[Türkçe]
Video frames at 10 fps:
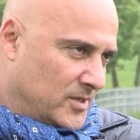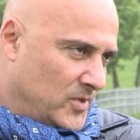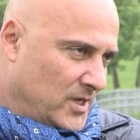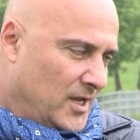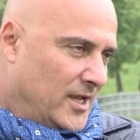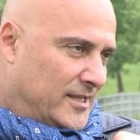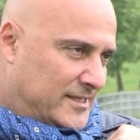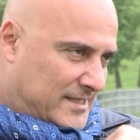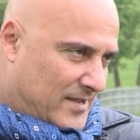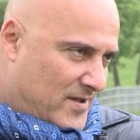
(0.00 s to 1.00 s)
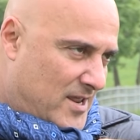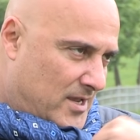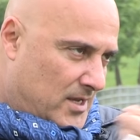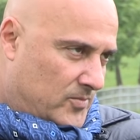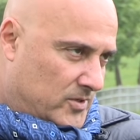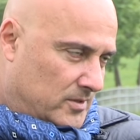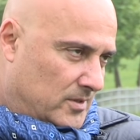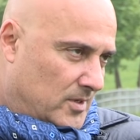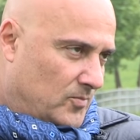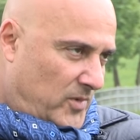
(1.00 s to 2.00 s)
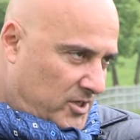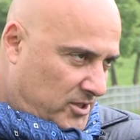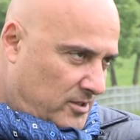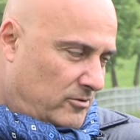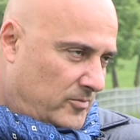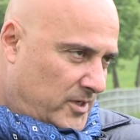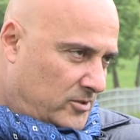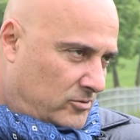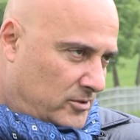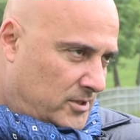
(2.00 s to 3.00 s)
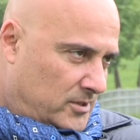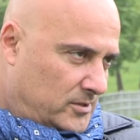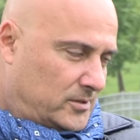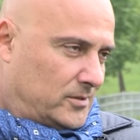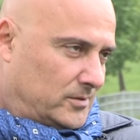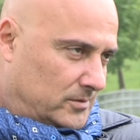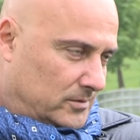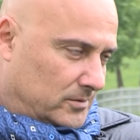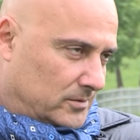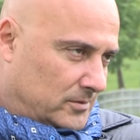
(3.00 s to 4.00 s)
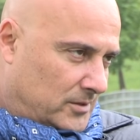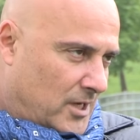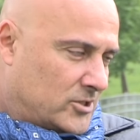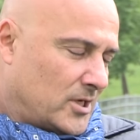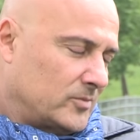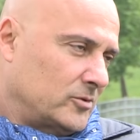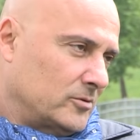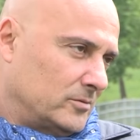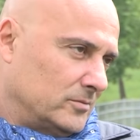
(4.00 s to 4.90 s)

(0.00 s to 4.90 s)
gibi severek yapın. Başarılı olmak istiyorsanız tek şart budur.